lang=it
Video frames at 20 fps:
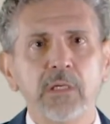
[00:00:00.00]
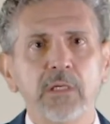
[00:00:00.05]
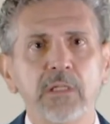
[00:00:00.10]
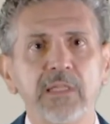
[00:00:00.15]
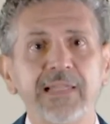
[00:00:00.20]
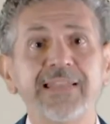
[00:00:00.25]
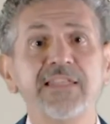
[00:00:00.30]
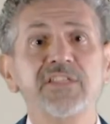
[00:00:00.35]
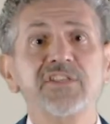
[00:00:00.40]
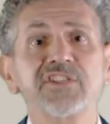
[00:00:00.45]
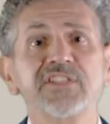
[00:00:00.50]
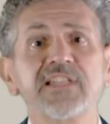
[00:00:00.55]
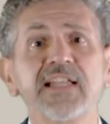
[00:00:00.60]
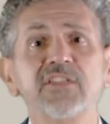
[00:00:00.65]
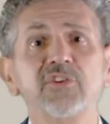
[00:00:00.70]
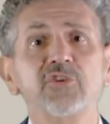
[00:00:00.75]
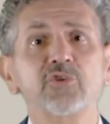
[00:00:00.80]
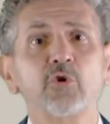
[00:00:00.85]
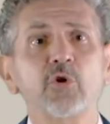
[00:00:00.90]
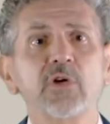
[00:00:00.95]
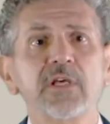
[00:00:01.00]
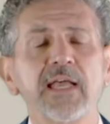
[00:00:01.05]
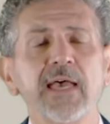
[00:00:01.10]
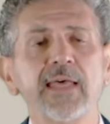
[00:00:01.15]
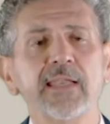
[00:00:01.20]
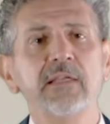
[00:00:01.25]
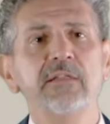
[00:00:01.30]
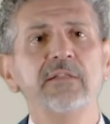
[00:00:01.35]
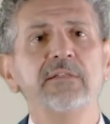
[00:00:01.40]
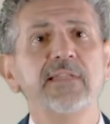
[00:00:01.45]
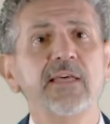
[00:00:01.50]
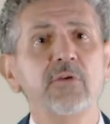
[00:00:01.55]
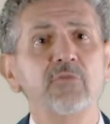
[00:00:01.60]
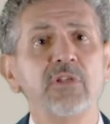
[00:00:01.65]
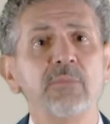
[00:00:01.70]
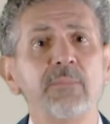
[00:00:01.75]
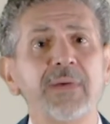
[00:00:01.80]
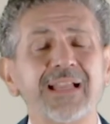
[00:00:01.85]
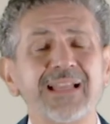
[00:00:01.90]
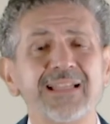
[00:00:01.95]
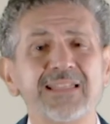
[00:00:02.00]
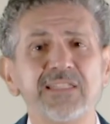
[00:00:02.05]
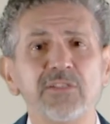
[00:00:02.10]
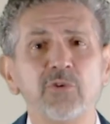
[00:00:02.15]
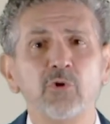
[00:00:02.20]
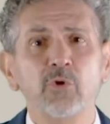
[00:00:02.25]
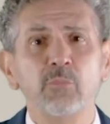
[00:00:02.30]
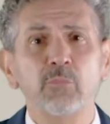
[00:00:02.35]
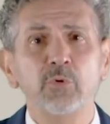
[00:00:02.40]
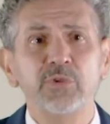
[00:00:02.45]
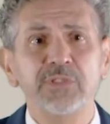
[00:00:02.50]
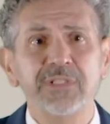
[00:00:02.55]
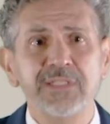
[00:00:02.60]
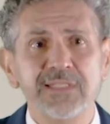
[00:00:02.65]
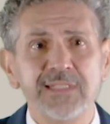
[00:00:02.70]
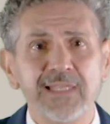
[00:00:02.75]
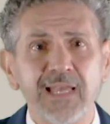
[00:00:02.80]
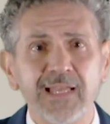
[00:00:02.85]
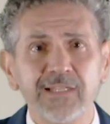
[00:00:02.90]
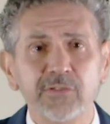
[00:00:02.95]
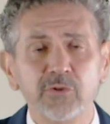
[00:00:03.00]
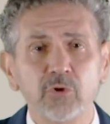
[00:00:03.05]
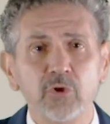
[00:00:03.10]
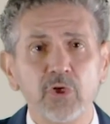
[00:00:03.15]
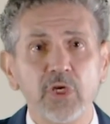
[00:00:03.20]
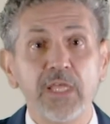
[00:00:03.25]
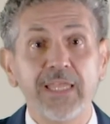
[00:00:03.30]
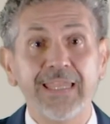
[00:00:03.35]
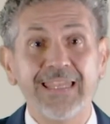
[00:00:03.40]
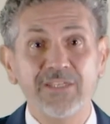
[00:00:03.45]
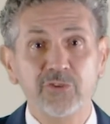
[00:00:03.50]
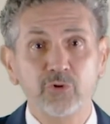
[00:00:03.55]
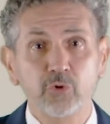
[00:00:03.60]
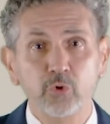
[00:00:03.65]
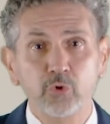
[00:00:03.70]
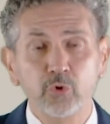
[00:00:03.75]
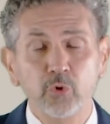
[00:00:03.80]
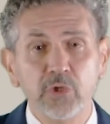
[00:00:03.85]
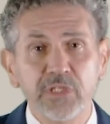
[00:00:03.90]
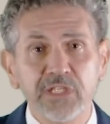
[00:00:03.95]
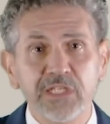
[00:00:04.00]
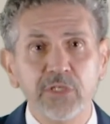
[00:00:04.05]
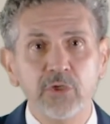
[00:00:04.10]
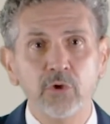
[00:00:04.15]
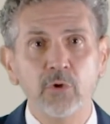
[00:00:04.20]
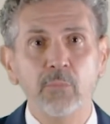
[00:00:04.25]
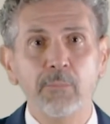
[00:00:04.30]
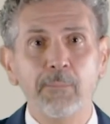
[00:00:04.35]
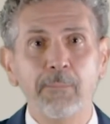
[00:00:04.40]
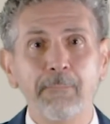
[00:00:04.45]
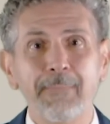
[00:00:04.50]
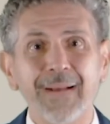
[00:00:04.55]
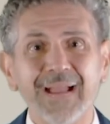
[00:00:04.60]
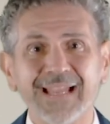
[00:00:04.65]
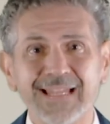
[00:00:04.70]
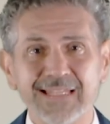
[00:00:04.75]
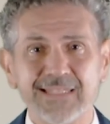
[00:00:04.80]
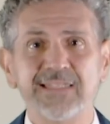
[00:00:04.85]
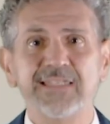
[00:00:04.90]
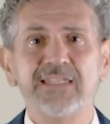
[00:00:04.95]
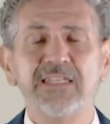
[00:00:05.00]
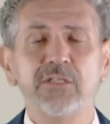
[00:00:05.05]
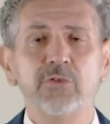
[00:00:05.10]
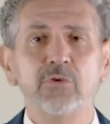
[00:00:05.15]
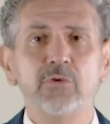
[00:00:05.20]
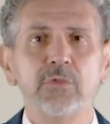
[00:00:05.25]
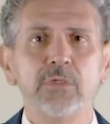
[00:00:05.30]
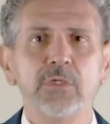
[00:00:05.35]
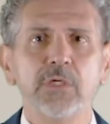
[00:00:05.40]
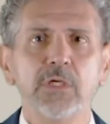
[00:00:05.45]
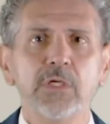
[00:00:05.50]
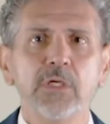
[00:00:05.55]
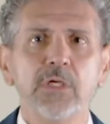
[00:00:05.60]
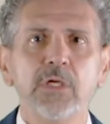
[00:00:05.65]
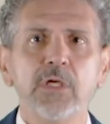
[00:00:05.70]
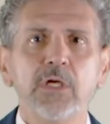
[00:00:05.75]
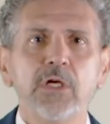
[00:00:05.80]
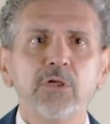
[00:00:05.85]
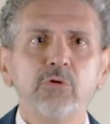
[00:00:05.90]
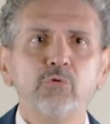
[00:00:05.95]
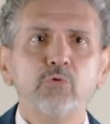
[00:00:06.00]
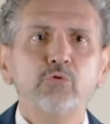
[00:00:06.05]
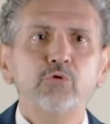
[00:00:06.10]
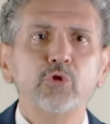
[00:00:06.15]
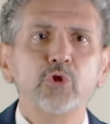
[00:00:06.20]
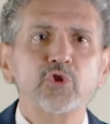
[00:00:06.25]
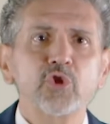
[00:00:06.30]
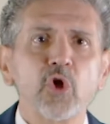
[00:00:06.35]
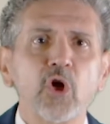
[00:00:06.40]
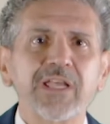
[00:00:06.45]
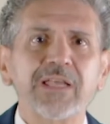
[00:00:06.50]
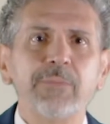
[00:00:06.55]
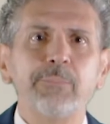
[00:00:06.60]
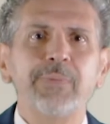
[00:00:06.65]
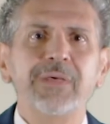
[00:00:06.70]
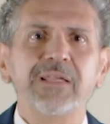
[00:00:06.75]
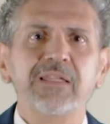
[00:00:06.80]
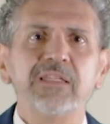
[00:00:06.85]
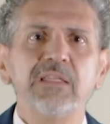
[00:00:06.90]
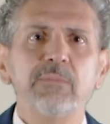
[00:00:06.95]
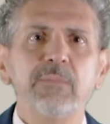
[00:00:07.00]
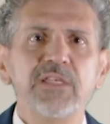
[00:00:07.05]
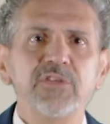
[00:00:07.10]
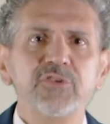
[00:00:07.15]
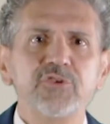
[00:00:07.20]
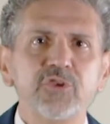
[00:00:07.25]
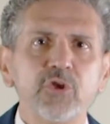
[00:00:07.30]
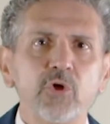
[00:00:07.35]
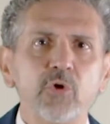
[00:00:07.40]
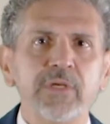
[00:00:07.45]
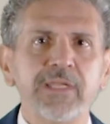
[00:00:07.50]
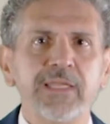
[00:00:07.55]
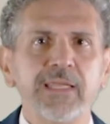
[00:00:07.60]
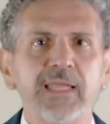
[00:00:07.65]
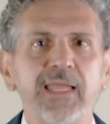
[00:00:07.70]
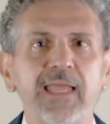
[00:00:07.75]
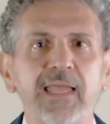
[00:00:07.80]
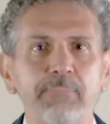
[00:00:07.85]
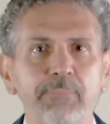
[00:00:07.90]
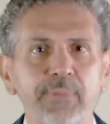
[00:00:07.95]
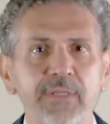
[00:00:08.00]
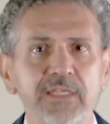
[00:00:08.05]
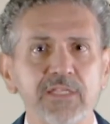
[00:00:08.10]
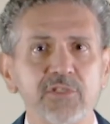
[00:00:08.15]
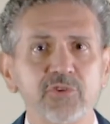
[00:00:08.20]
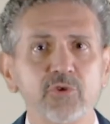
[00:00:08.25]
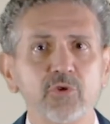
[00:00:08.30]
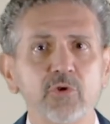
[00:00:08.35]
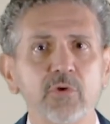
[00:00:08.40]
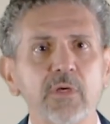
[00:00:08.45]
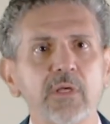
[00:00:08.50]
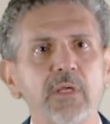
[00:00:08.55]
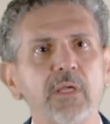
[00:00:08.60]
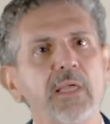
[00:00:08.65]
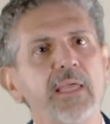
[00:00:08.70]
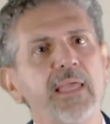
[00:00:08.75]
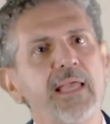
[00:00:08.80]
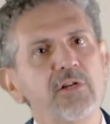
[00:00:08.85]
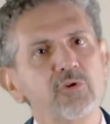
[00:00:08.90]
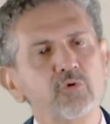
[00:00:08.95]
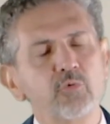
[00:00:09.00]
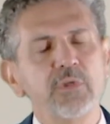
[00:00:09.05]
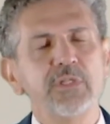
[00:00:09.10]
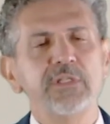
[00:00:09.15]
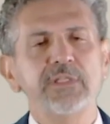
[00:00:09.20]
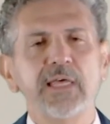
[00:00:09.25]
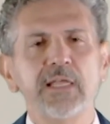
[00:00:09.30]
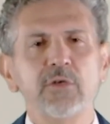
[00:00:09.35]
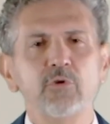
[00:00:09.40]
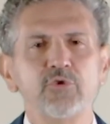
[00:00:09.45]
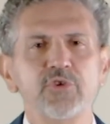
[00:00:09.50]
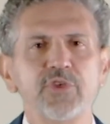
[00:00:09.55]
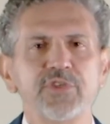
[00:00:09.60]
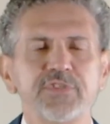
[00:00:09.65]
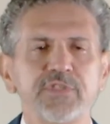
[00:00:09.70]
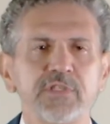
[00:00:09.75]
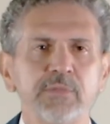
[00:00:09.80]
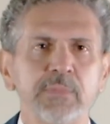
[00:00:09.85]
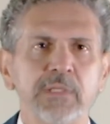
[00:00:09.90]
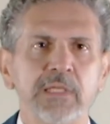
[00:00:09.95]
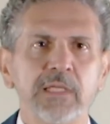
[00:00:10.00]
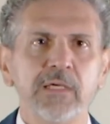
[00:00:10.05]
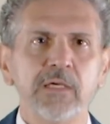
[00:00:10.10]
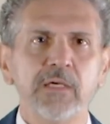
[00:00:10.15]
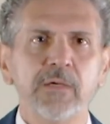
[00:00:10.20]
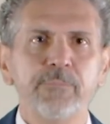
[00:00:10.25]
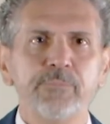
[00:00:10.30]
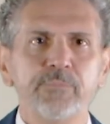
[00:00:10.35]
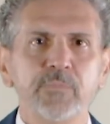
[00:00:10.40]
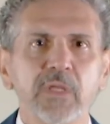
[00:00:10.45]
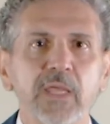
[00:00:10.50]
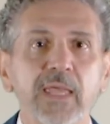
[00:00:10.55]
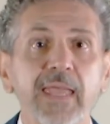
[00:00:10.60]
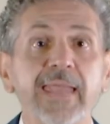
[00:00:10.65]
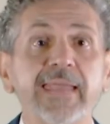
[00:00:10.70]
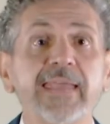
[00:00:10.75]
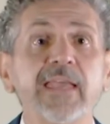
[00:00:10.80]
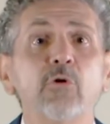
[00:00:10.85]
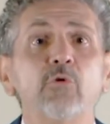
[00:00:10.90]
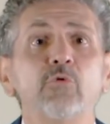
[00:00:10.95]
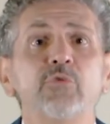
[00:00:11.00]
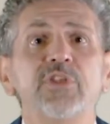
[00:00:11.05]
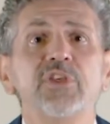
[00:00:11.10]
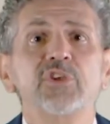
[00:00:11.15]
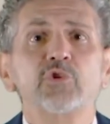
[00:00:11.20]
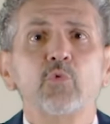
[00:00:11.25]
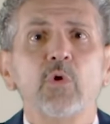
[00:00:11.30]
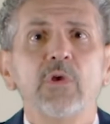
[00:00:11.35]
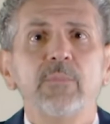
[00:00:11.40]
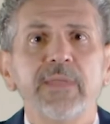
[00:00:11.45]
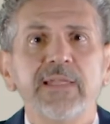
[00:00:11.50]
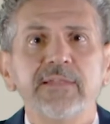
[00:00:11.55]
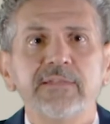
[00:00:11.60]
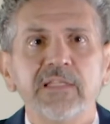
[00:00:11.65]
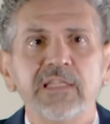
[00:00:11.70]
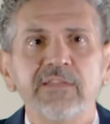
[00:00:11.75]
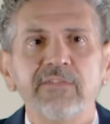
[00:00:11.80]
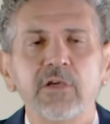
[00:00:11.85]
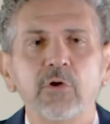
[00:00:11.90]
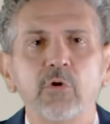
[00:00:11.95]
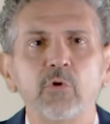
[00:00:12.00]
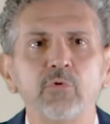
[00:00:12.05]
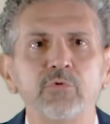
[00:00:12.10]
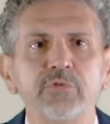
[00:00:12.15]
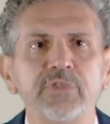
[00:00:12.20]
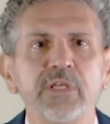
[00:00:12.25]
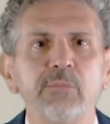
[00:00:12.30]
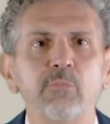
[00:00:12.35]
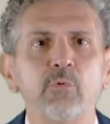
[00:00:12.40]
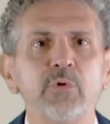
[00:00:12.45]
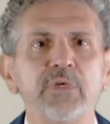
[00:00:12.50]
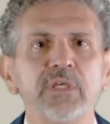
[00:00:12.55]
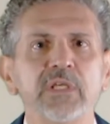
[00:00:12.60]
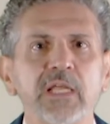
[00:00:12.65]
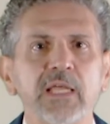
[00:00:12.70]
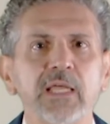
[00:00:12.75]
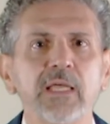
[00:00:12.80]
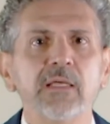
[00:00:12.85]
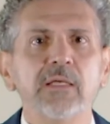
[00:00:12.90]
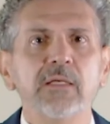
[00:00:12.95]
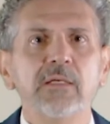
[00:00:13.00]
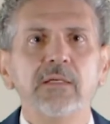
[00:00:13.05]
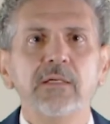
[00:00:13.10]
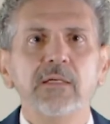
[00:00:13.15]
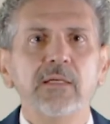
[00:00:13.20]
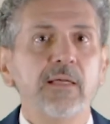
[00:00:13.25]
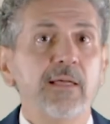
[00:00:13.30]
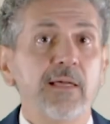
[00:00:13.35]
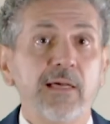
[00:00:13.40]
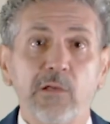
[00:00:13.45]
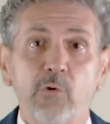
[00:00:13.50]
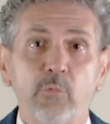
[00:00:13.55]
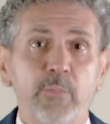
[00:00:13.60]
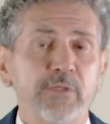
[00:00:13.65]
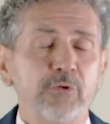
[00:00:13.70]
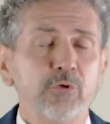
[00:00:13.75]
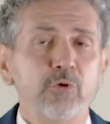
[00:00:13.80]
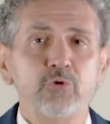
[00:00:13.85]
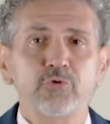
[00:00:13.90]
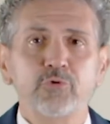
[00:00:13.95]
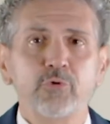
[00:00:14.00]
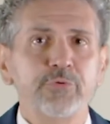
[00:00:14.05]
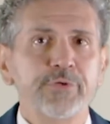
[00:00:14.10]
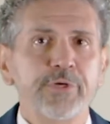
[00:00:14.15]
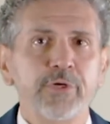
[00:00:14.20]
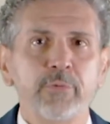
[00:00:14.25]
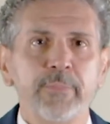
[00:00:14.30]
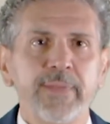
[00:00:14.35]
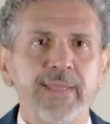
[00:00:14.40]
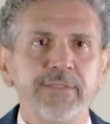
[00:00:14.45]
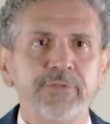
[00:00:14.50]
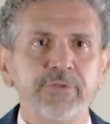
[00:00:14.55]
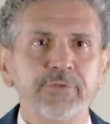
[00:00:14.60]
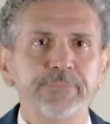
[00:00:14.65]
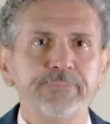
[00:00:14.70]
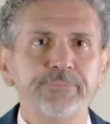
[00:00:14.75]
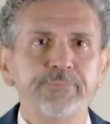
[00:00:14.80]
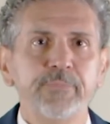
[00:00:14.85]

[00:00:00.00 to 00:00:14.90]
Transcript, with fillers: La necessità di stoccare all'interno del magazzino robotizzato e sottolineo magazzino tutto ciò che per dimensione e peso è al suo interno gestibile e che contestualmente deve contribuire all'aumento dello scontrino medio.